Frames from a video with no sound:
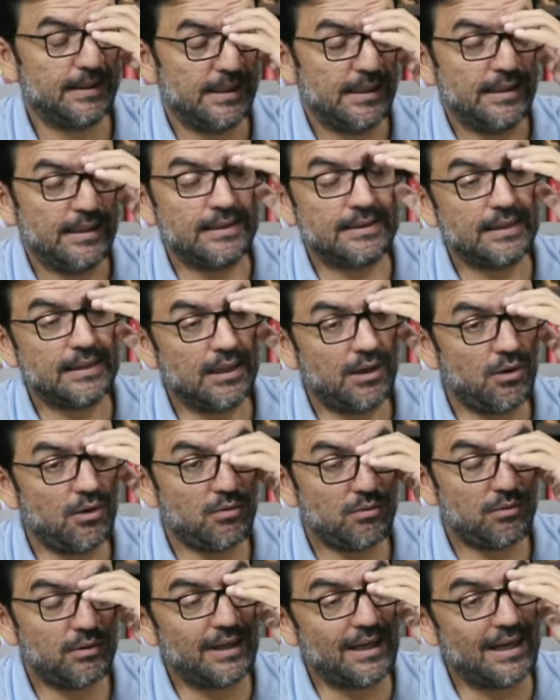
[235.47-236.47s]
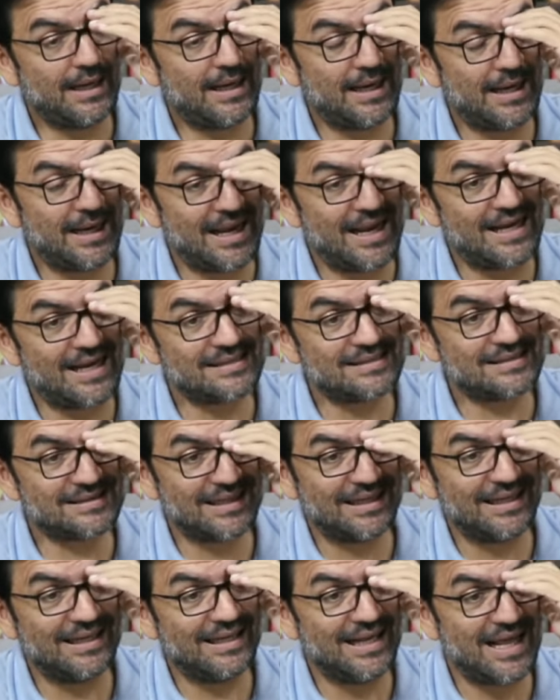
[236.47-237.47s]
Então, é,
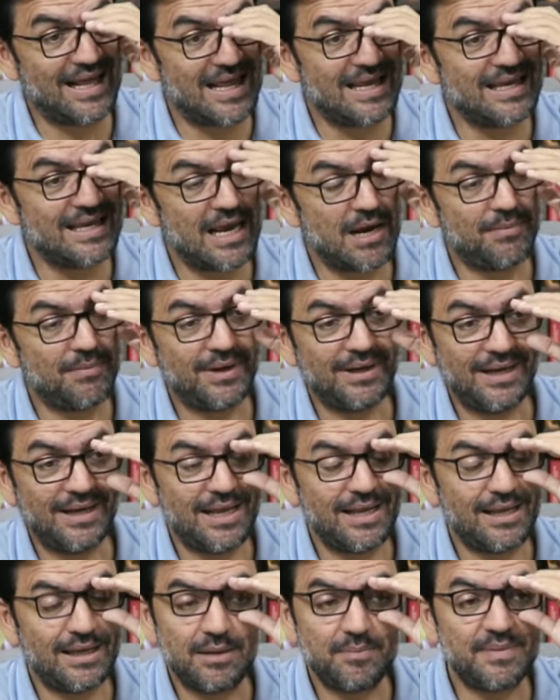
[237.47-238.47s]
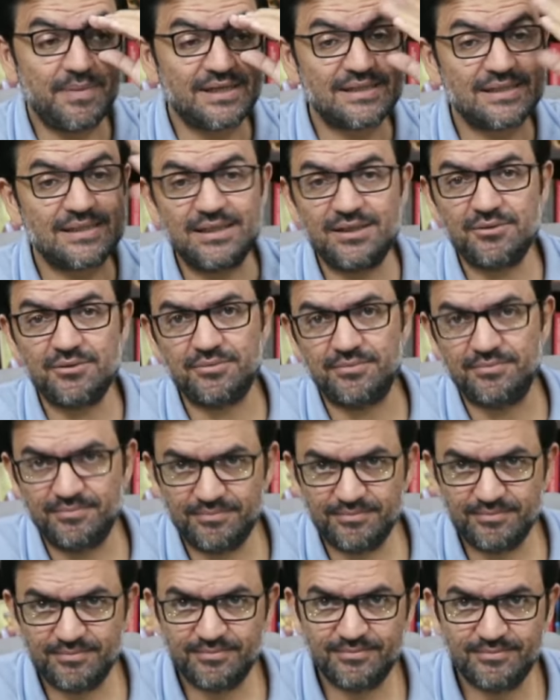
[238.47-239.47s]
essa lei é uma lei imbecil.
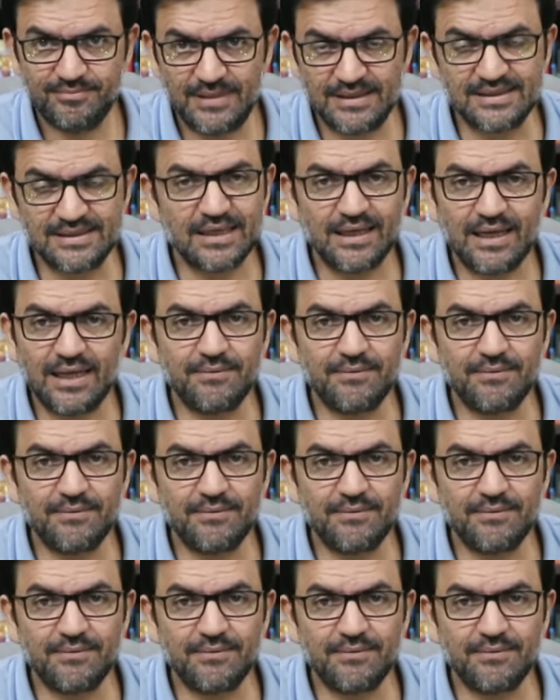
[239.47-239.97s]
Essa lei é